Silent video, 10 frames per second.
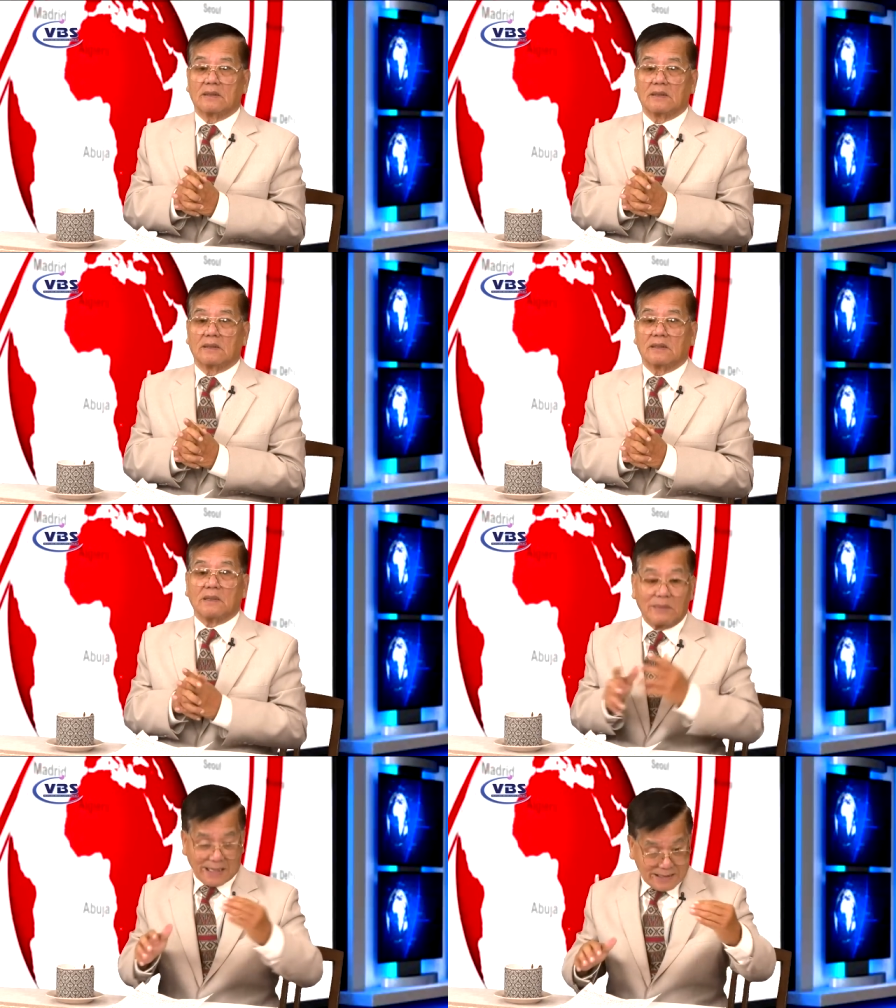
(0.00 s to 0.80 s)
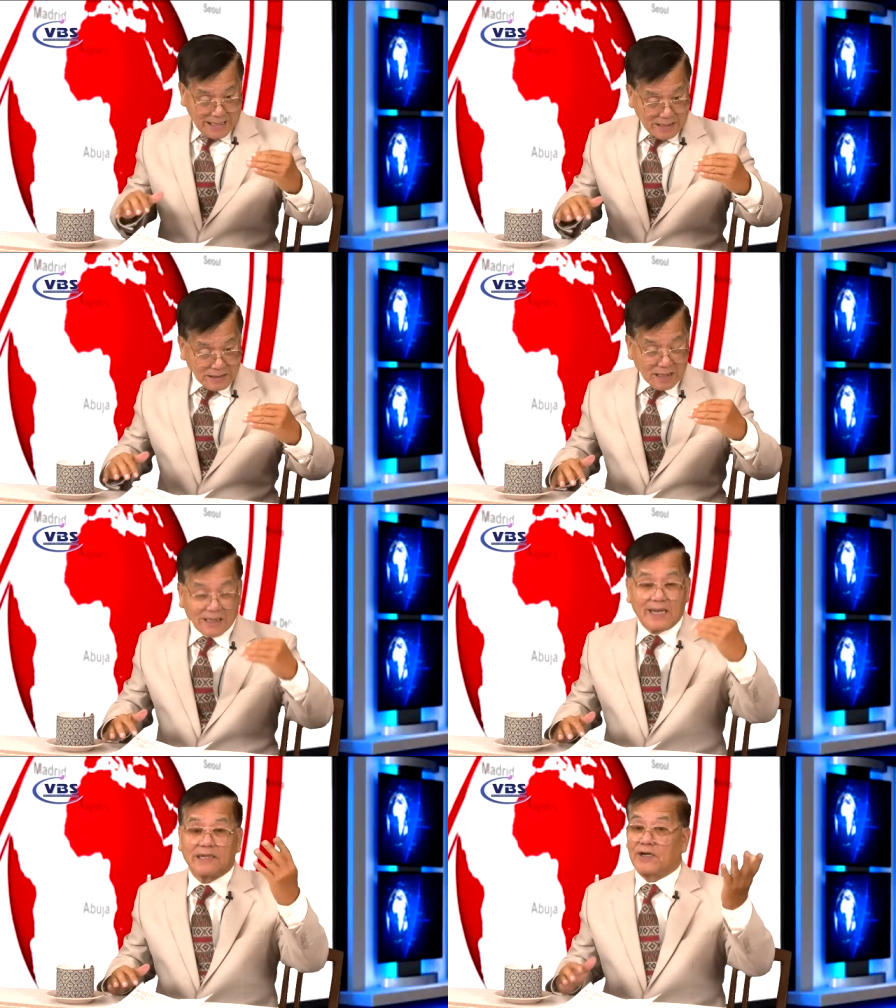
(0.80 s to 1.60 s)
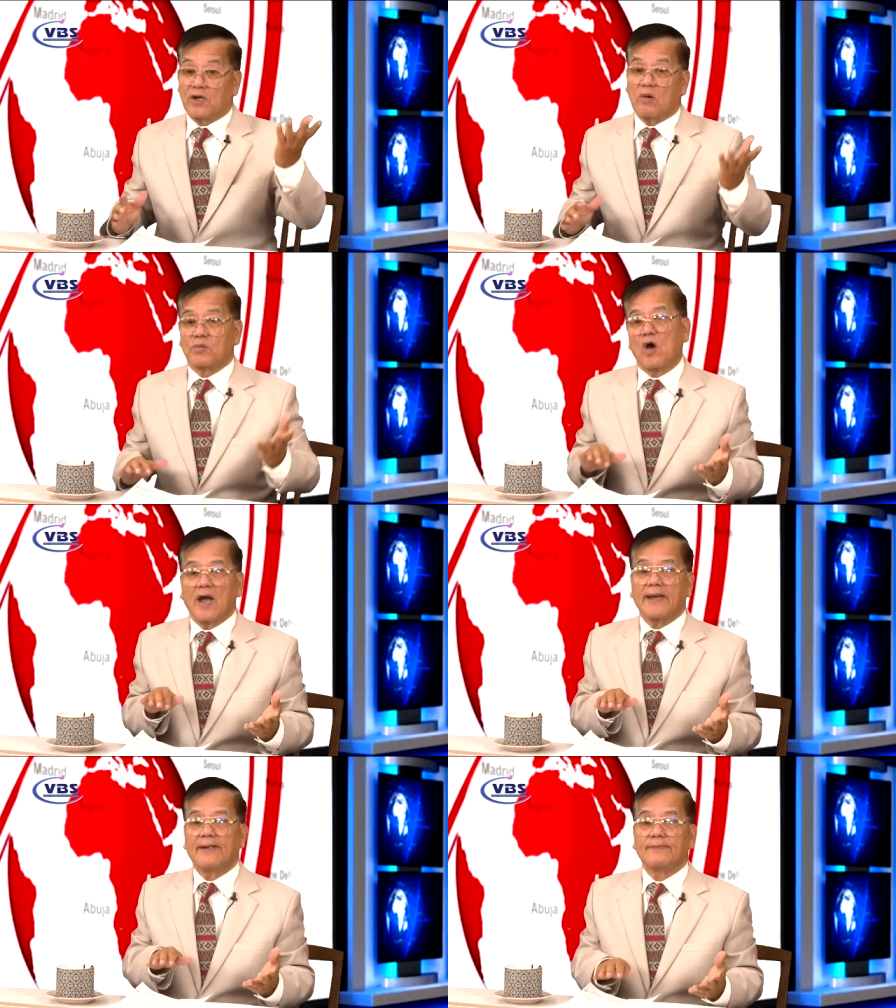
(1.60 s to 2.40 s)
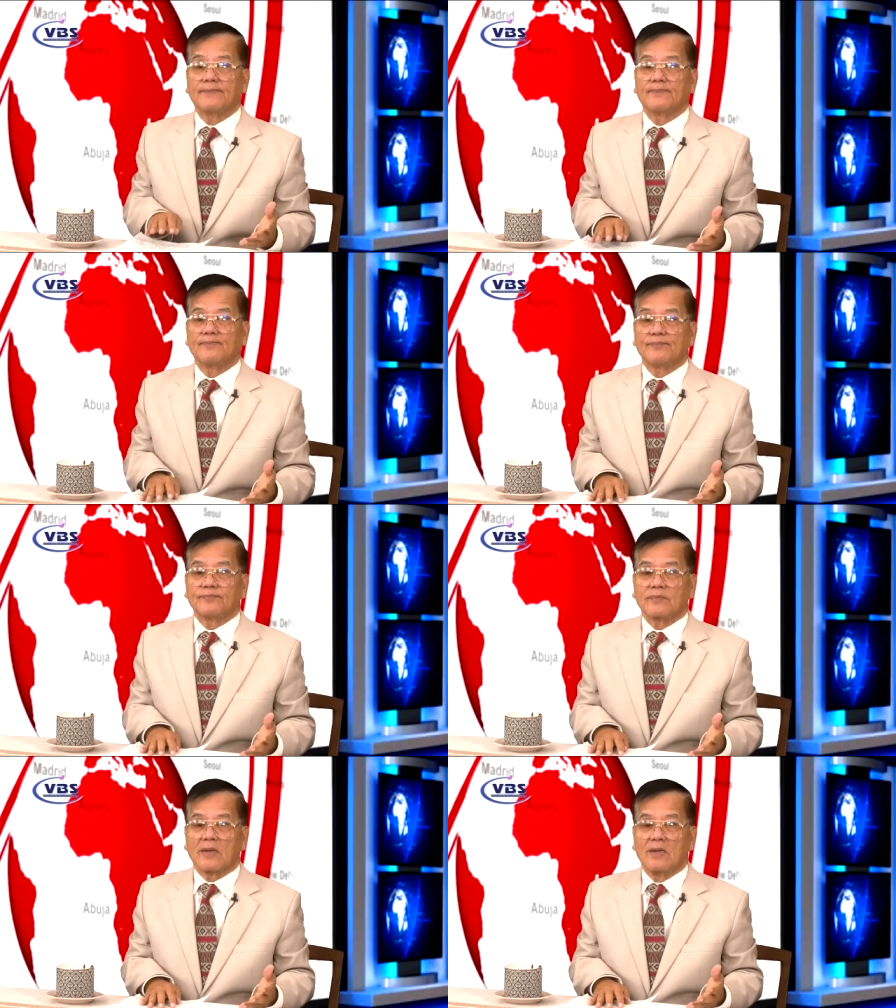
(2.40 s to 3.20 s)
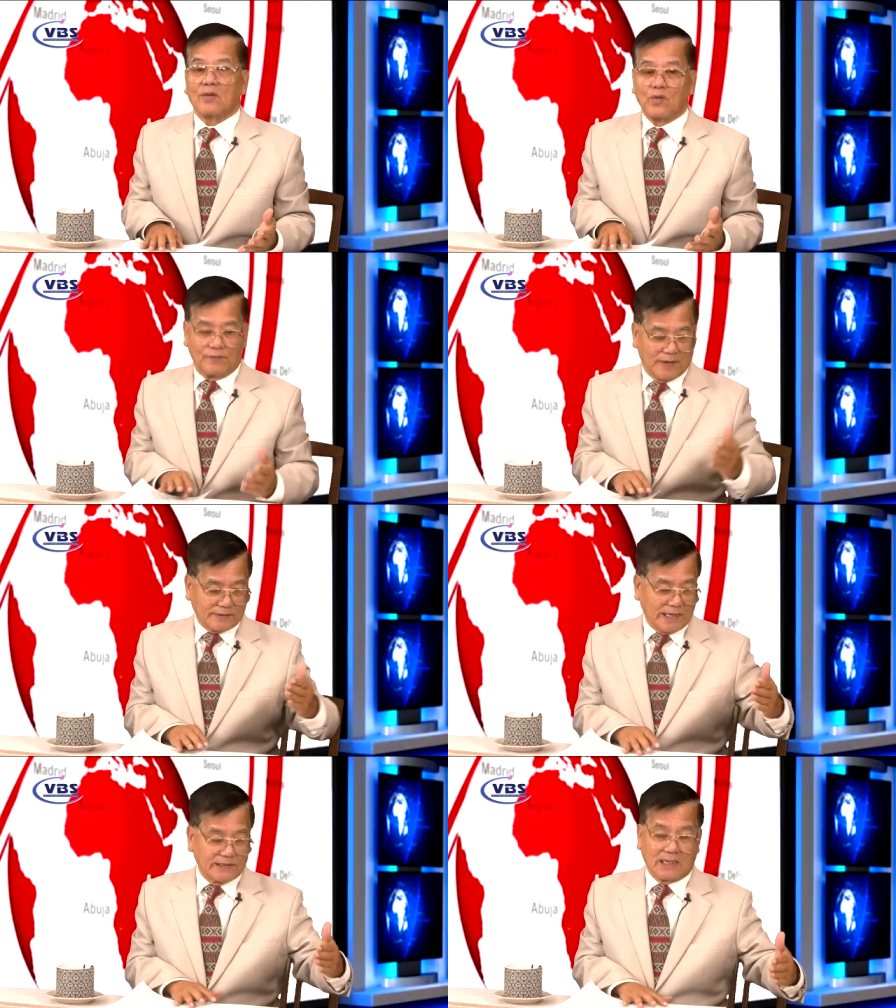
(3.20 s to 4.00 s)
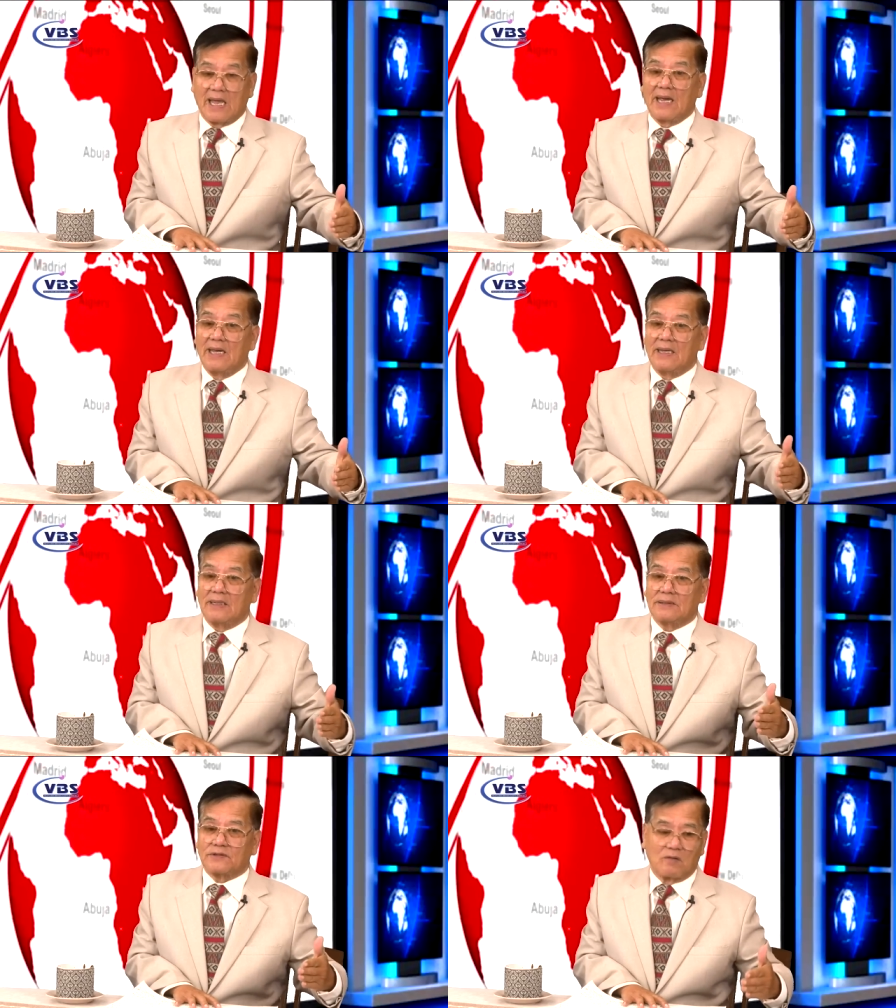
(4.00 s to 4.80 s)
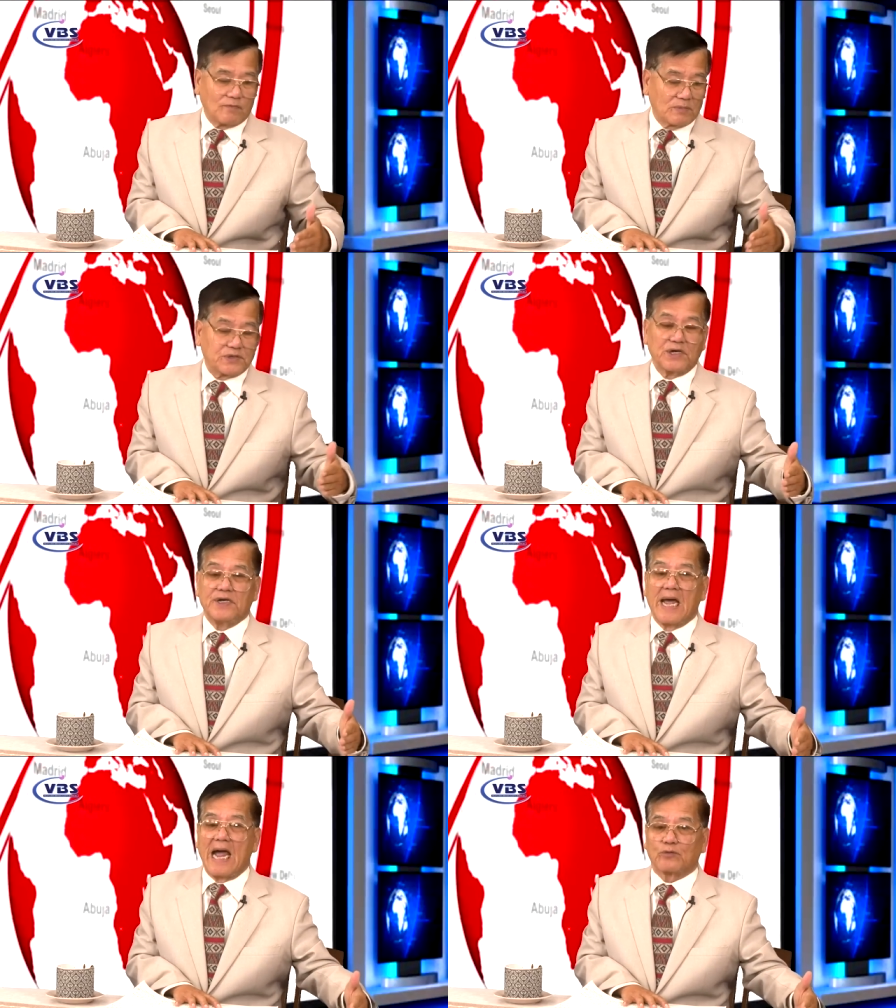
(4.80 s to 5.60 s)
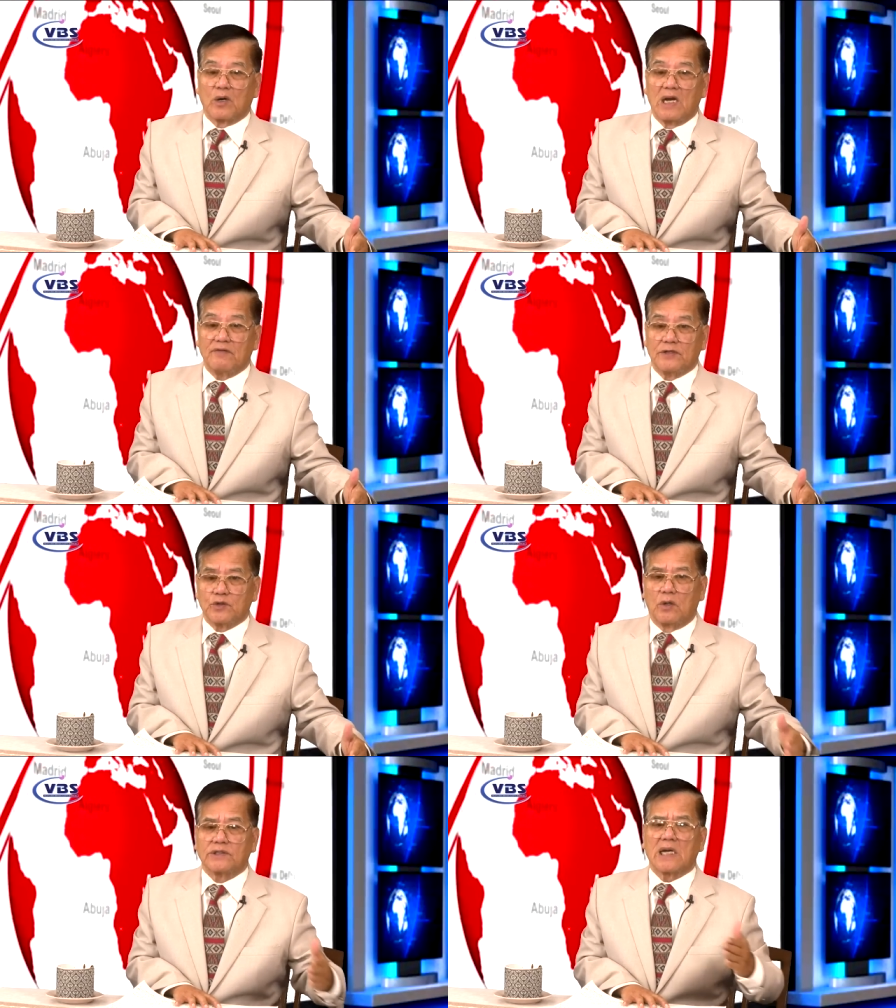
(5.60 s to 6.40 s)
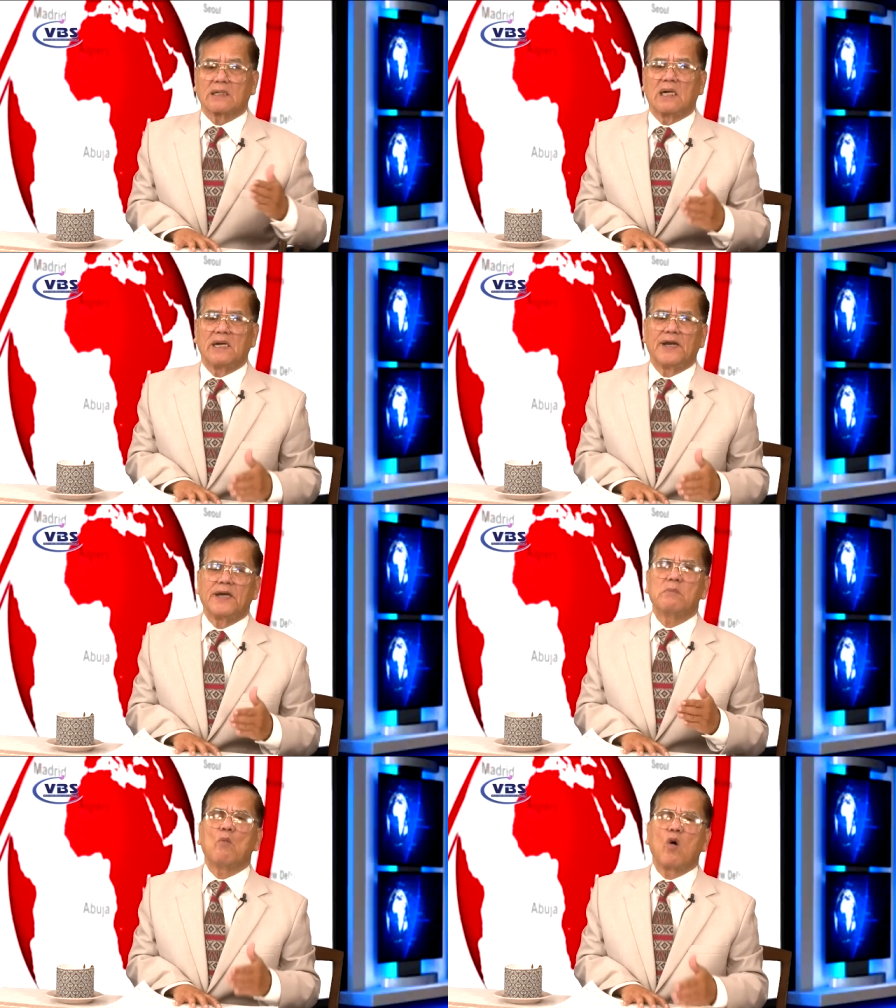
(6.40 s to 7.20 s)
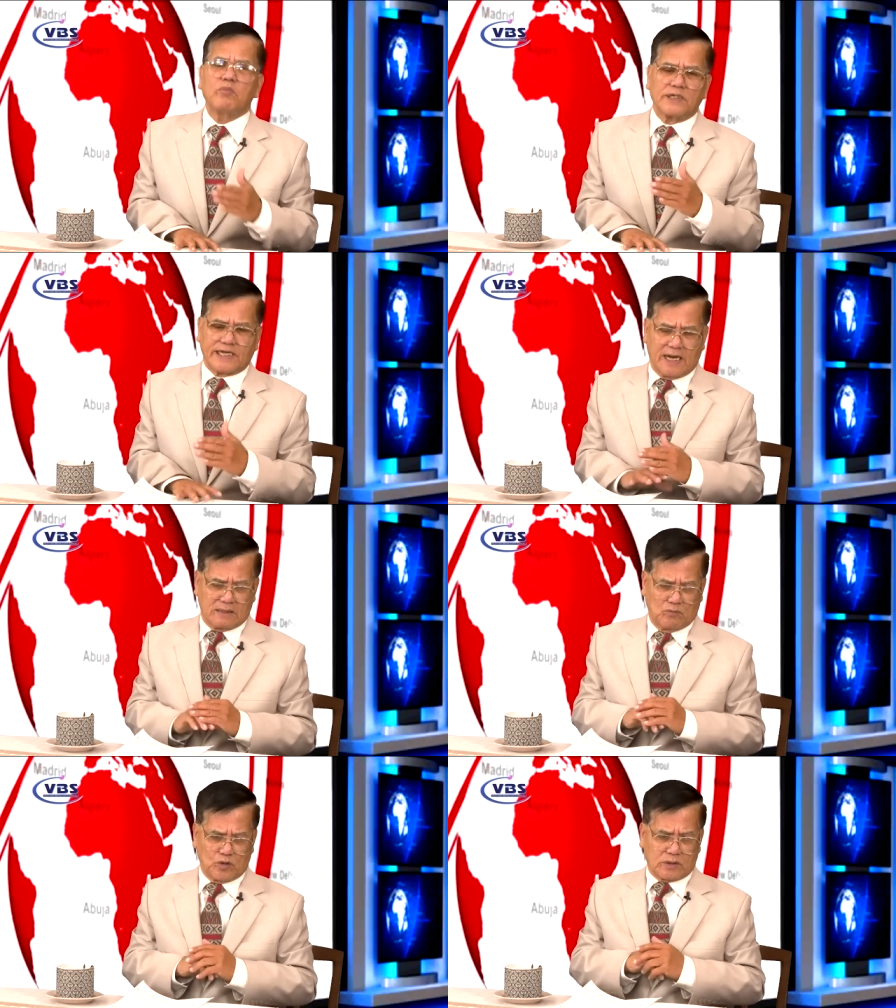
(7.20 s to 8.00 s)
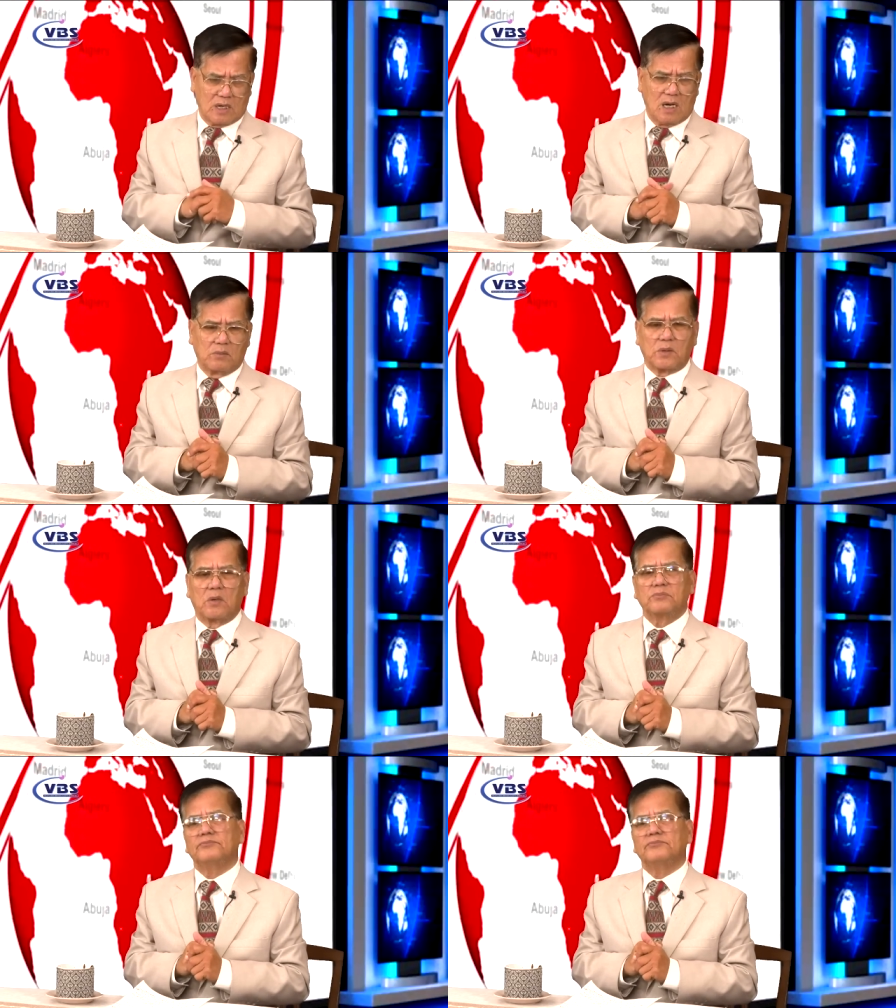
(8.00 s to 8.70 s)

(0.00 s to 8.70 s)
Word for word: Nhưng mà xăng nhớt lên thì nó không nói. Quý vị có thấy rằng là trong vòng chưa đầy hai tuần lễ vừa rồi xăng đã lên đến bốn mươi sen một gallon không?